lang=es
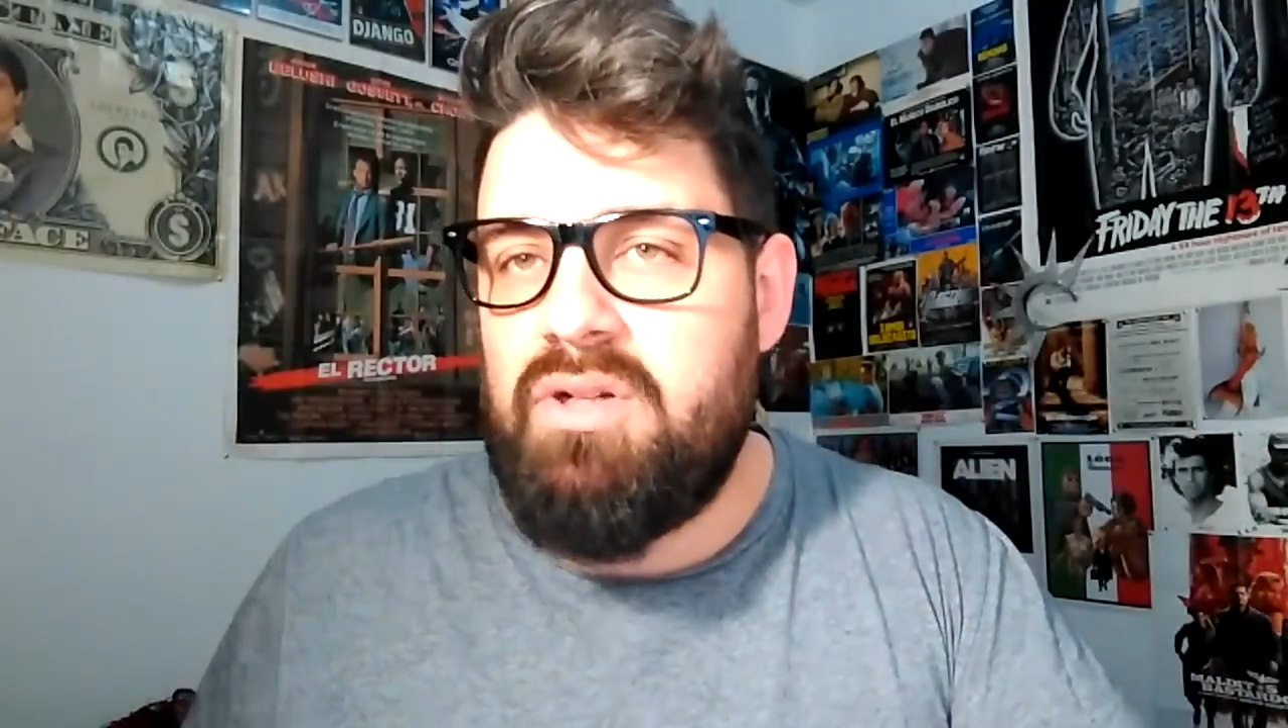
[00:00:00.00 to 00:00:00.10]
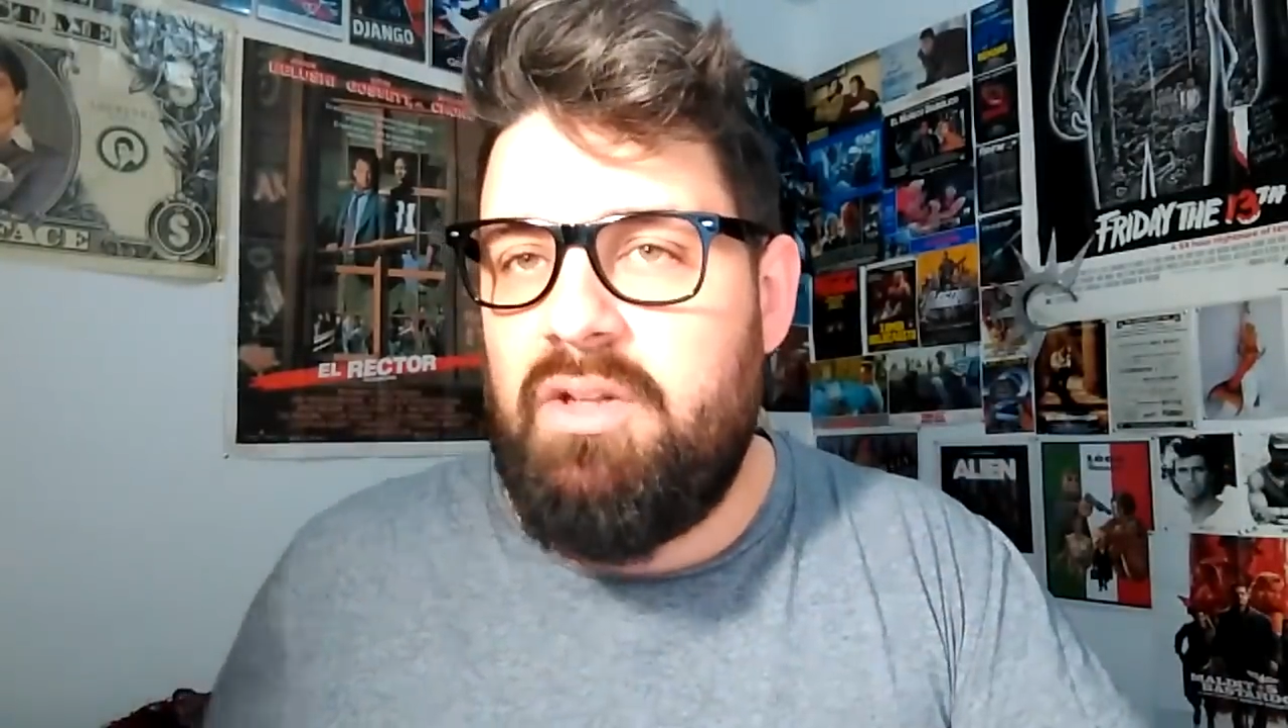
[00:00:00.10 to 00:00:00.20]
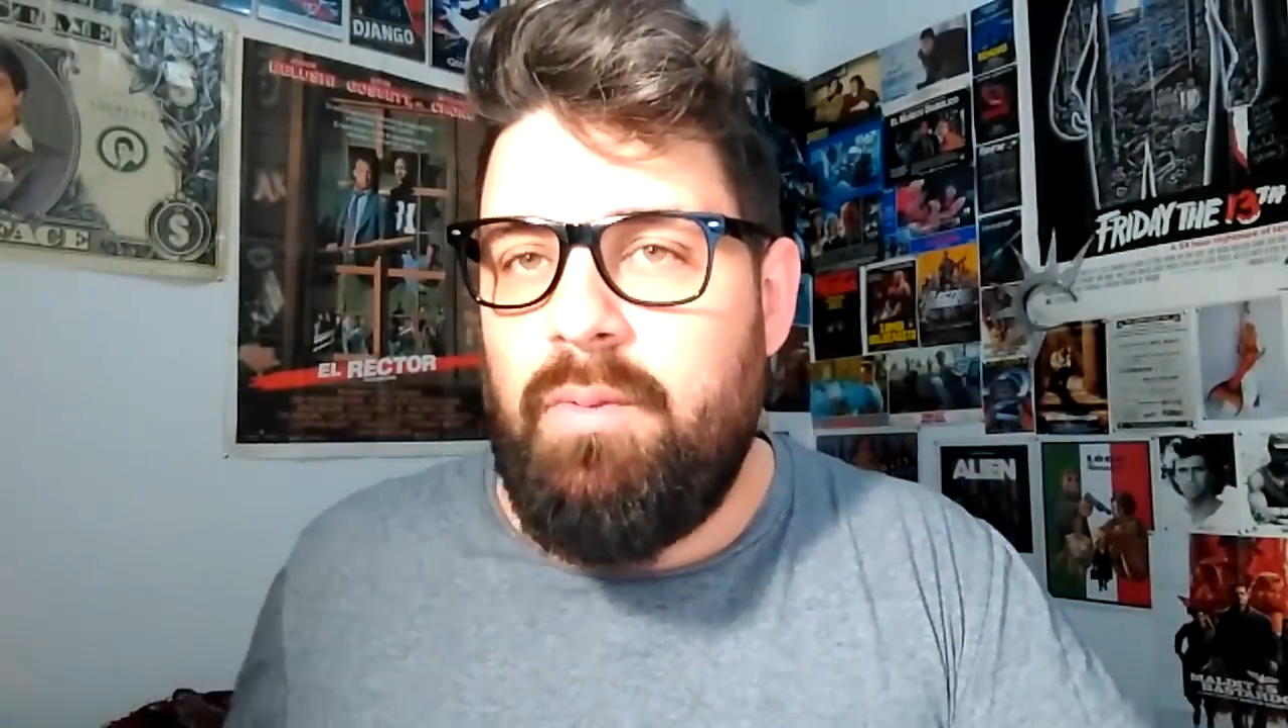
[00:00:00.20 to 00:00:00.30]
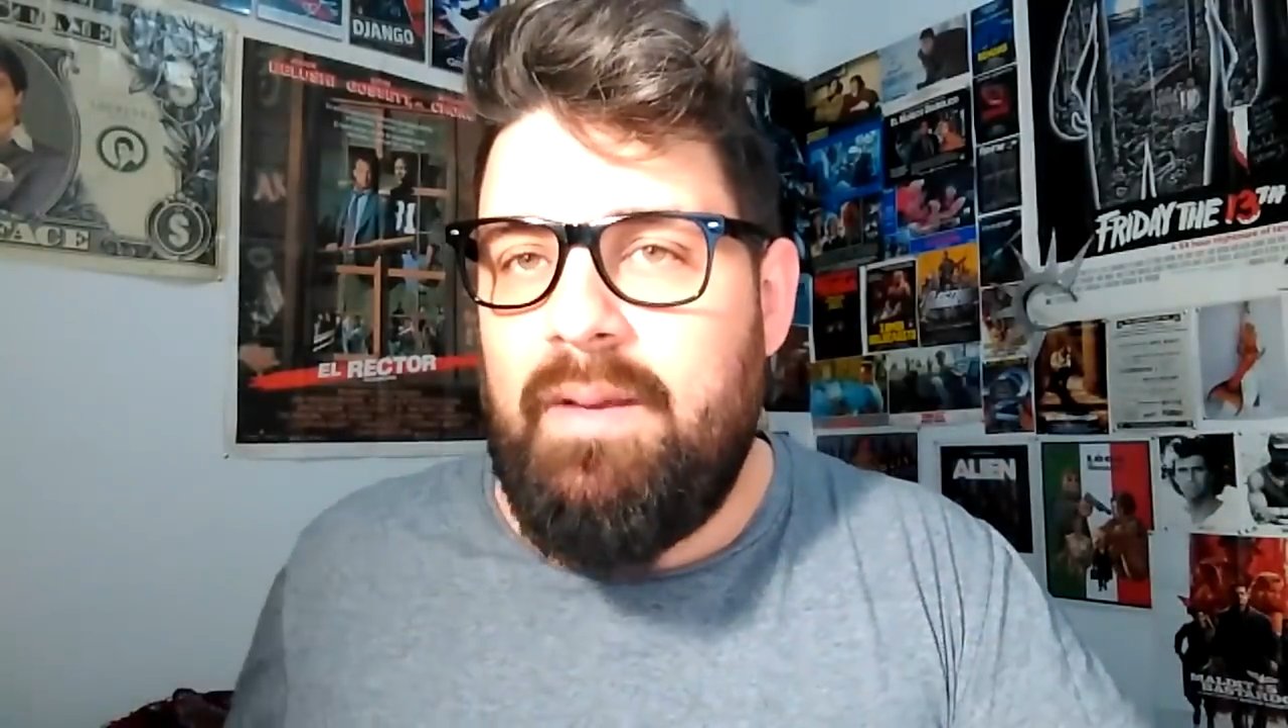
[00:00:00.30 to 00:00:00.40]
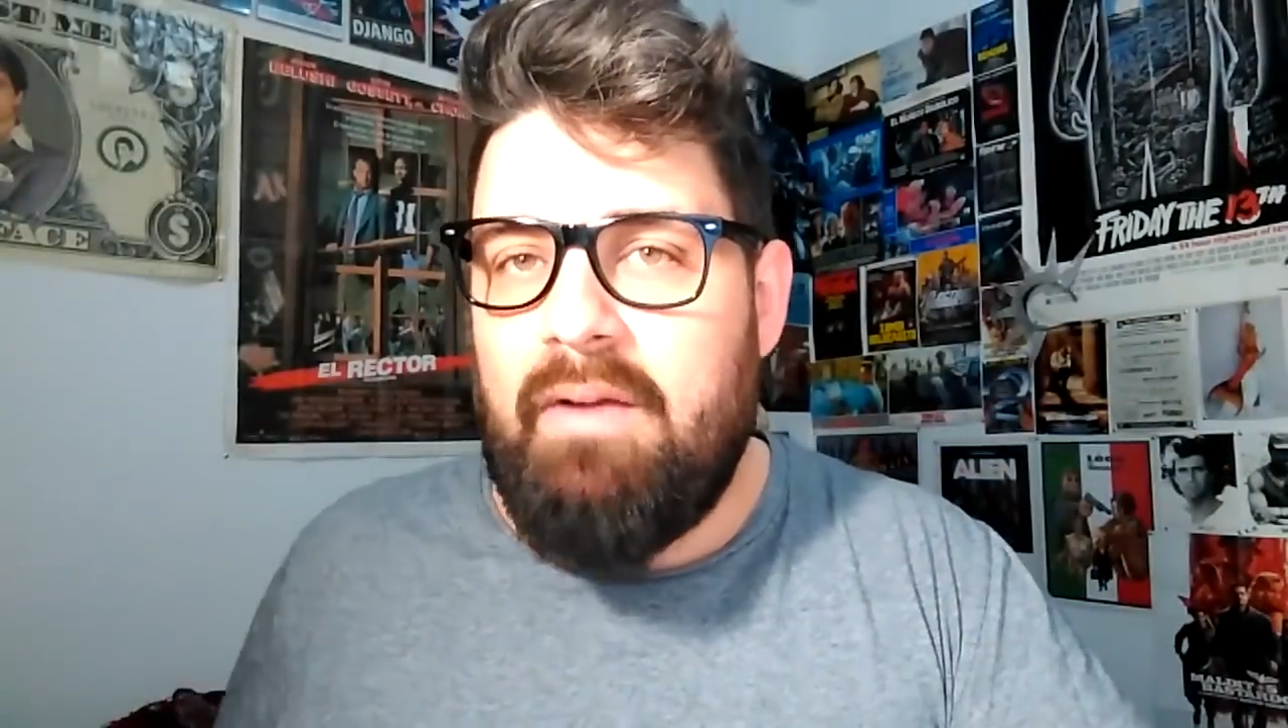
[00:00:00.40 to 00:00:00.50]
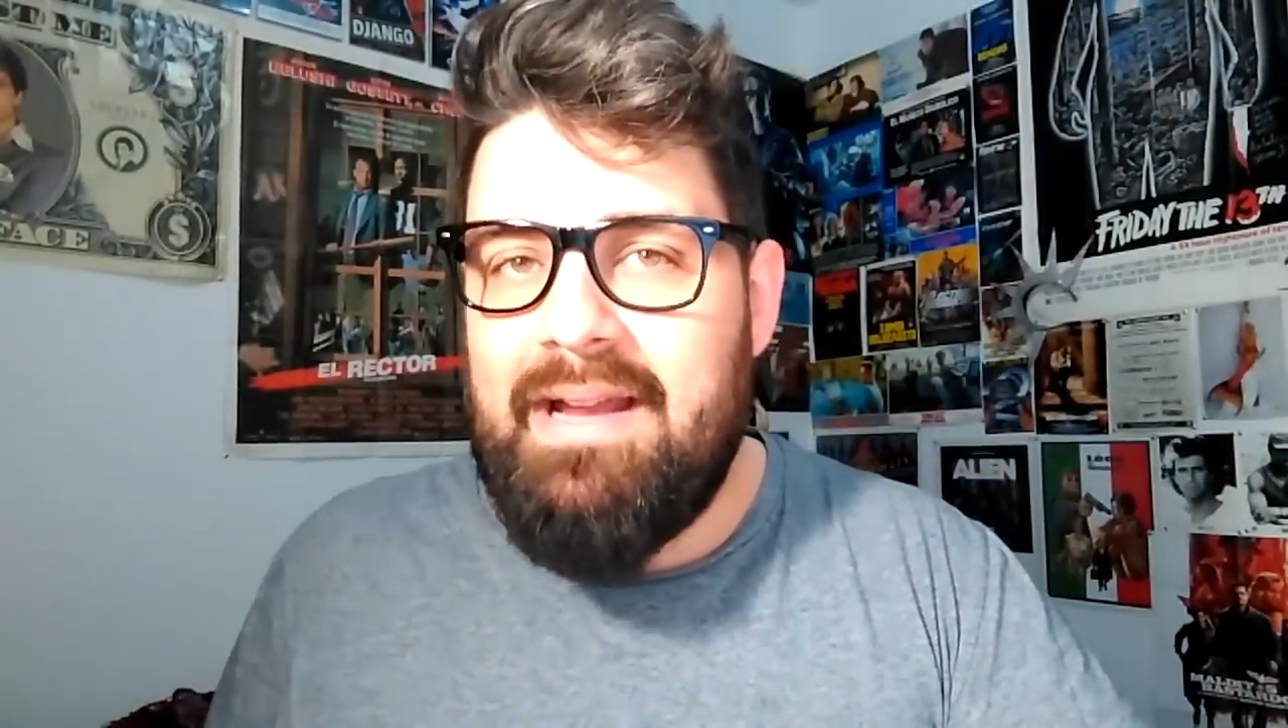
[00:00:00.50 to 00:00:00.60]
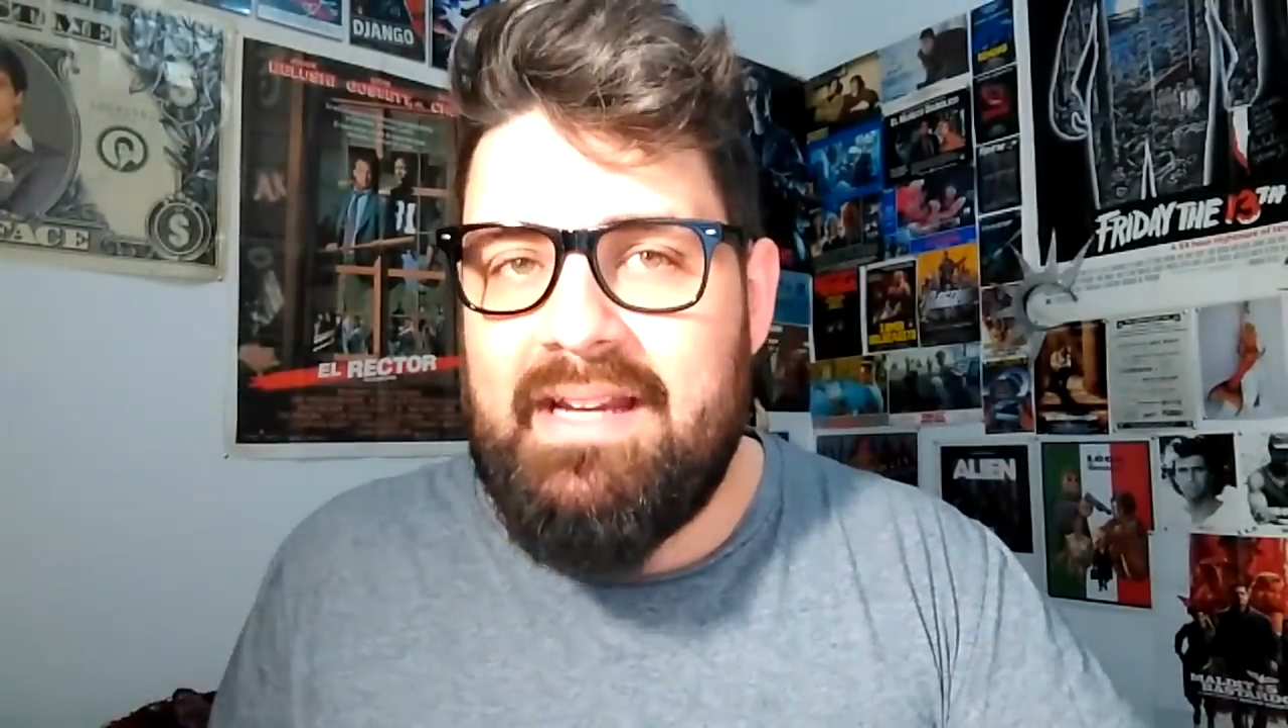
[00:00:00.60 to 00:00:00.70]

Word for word: si tuviera una